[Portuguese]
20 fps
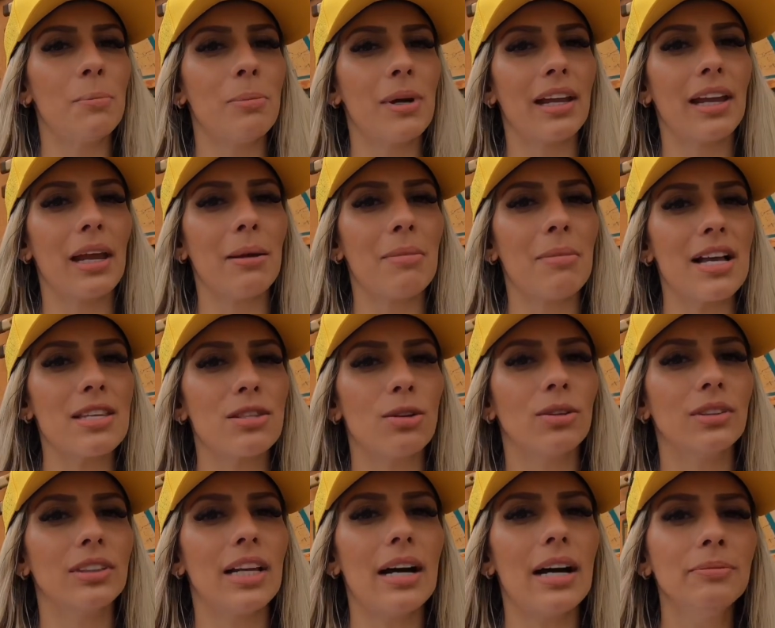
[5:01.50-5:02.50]
para quem mais
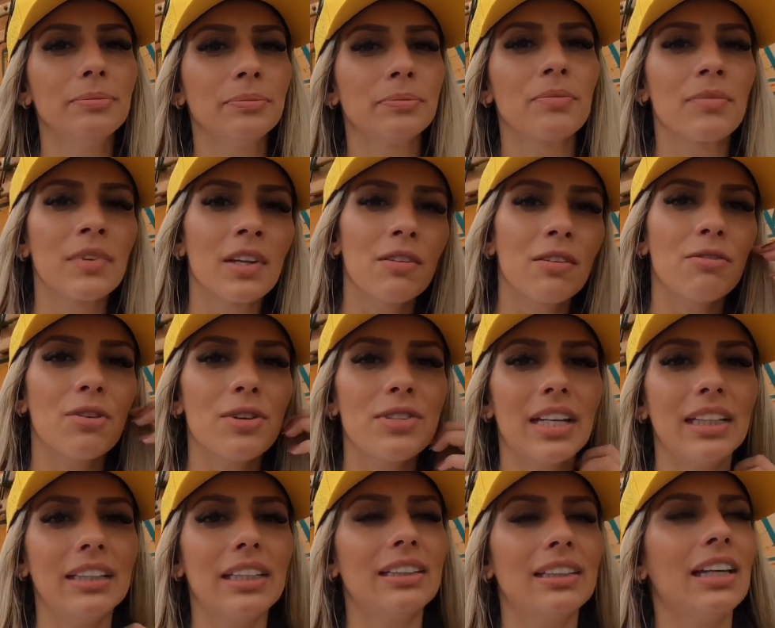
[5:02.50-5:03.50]
rodar, você
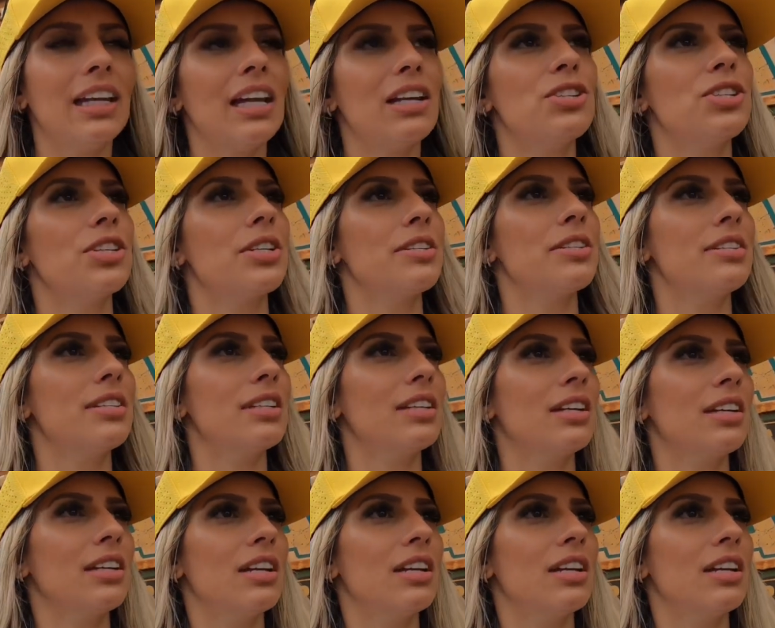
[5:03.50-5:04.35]
ainda tem a chance